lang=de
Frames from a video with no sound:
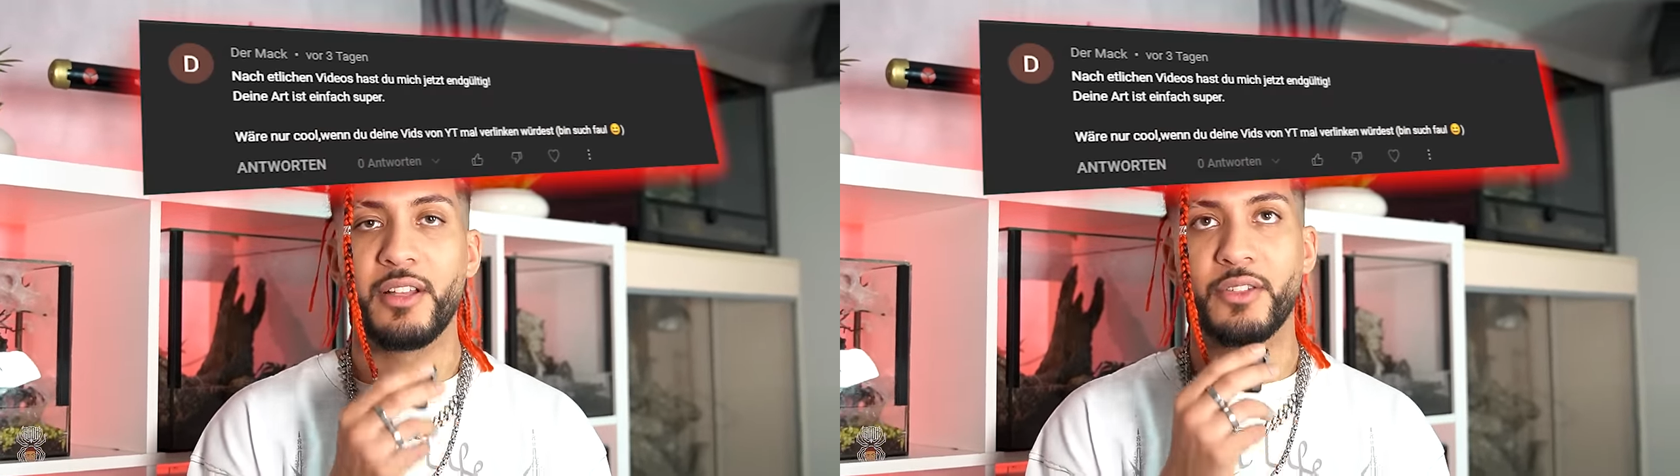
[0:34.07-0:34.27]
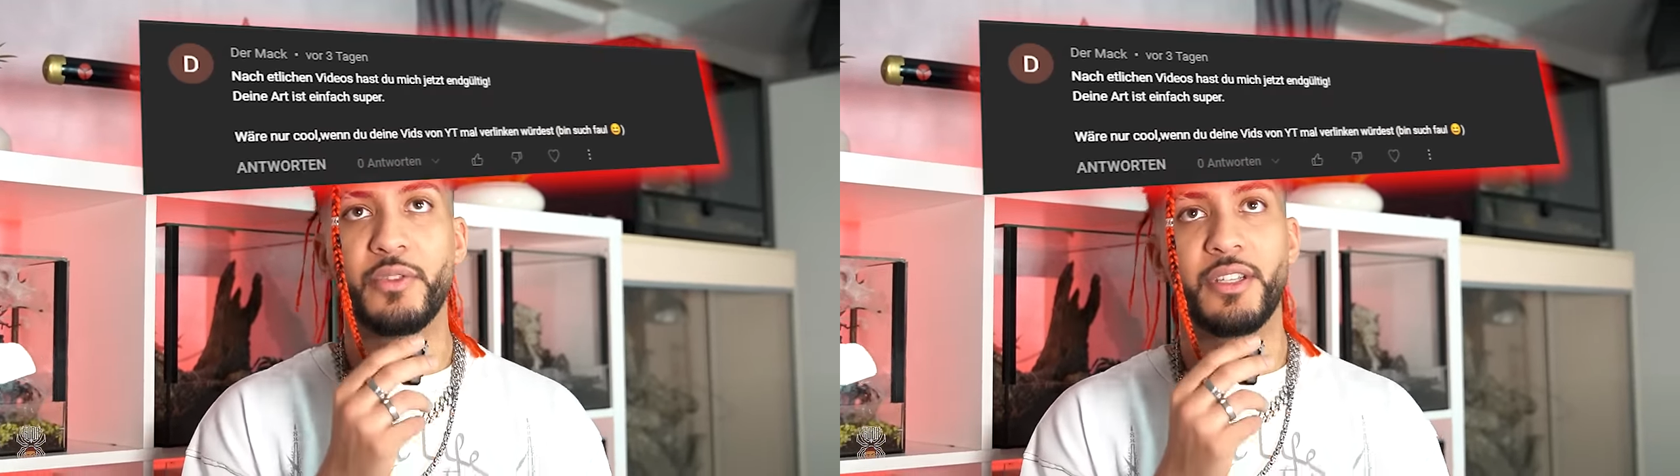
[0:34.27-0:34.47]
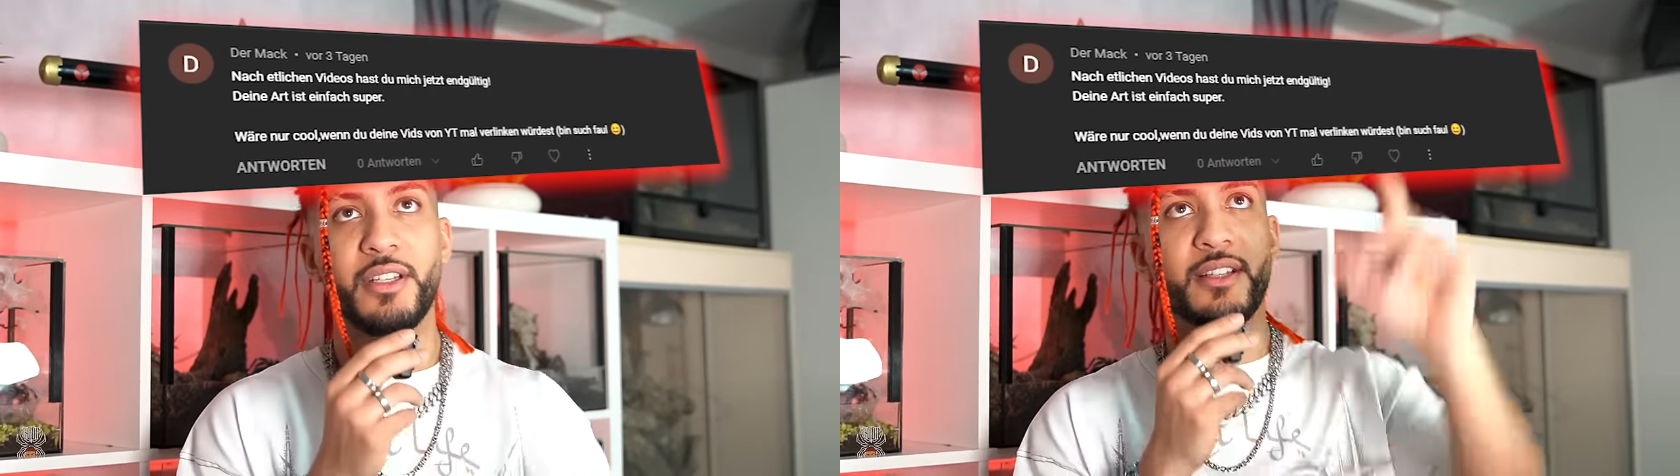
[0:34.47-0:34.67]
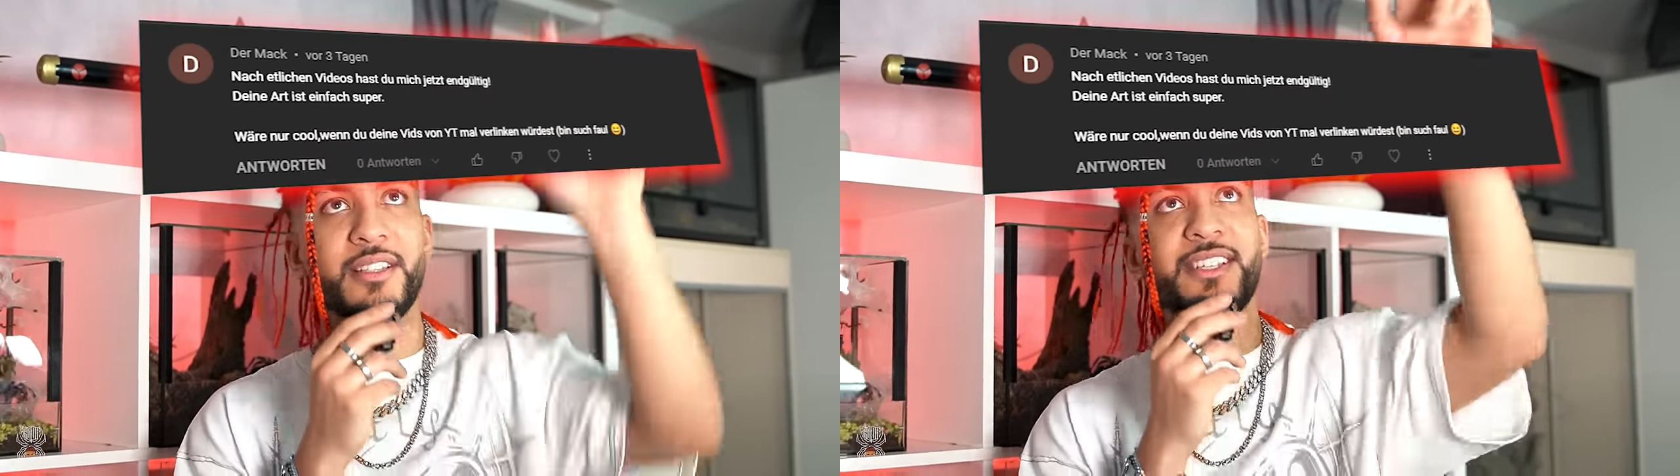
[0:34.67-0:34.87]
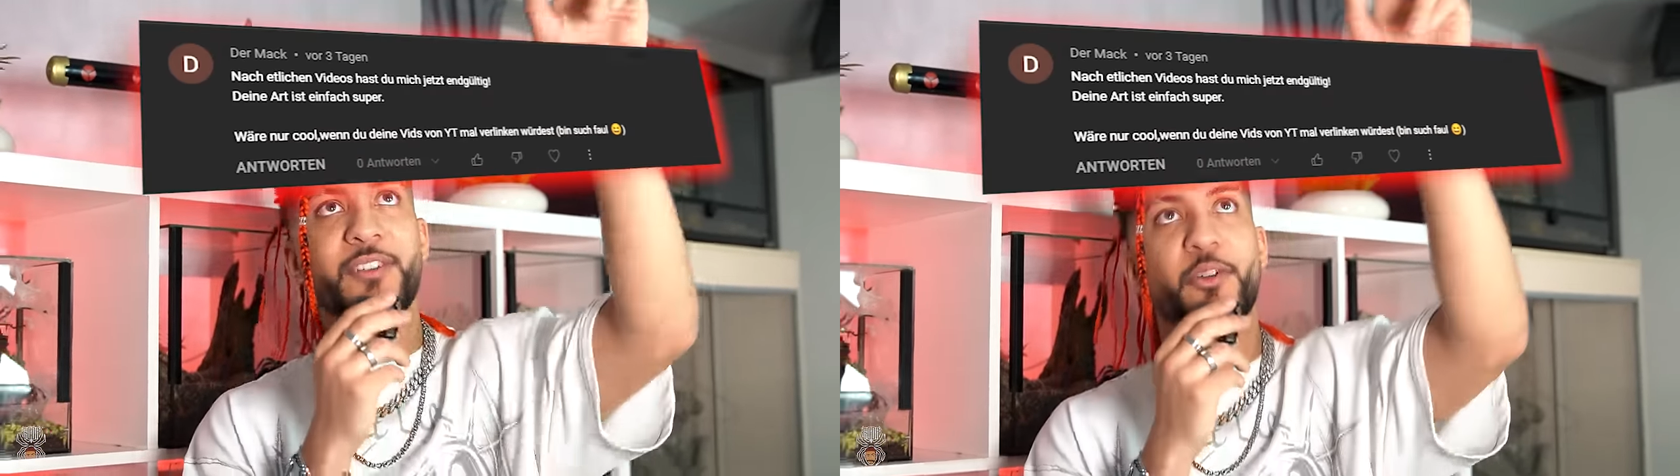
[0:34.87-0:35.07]
sowie
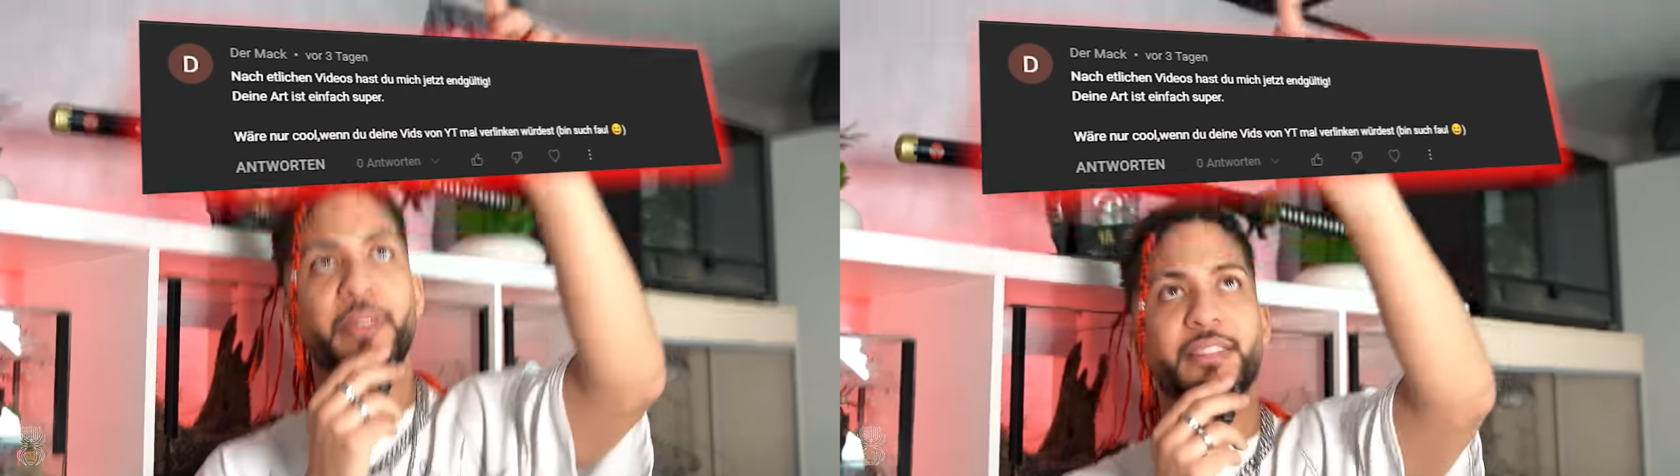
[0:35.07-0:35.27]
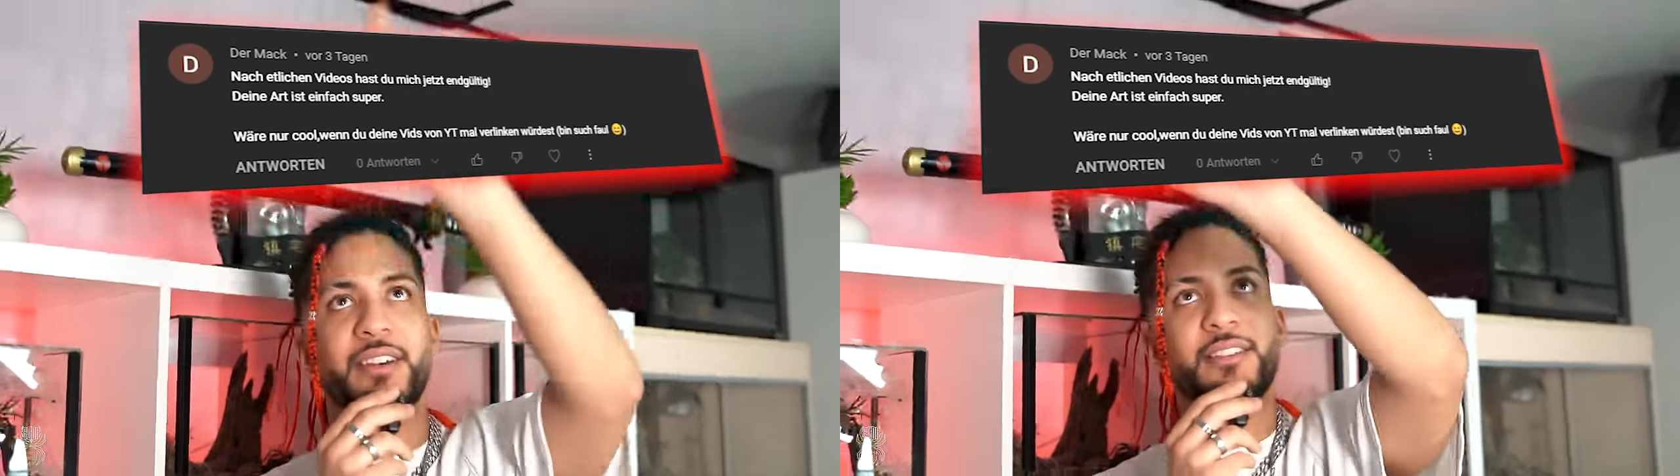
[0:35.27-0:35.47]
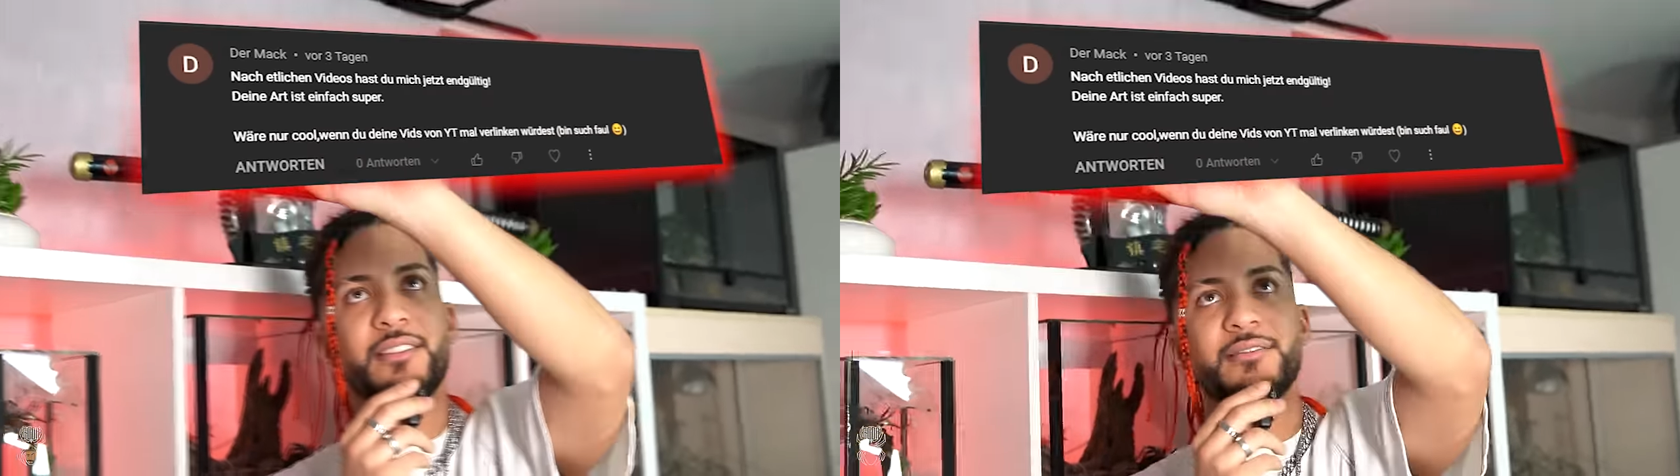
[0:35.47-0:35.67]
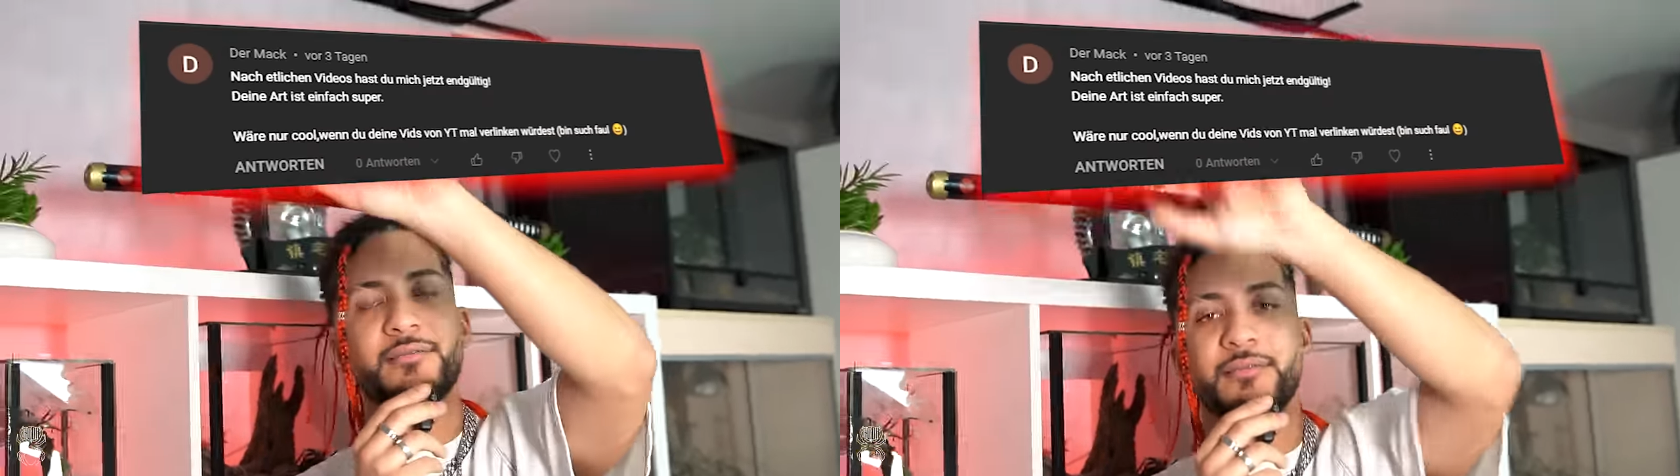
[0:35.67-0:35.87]
dieser Kommentar hier.